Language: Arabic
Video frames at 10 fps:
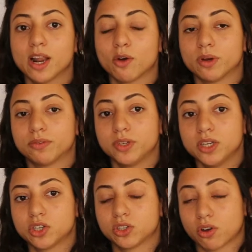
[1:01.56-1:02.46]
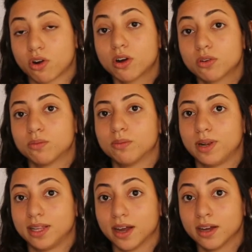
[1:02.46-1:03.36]
لو ما فيش تراكم
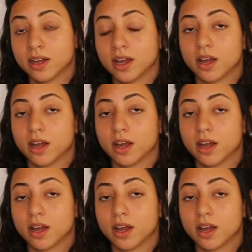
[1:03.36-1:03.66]
لده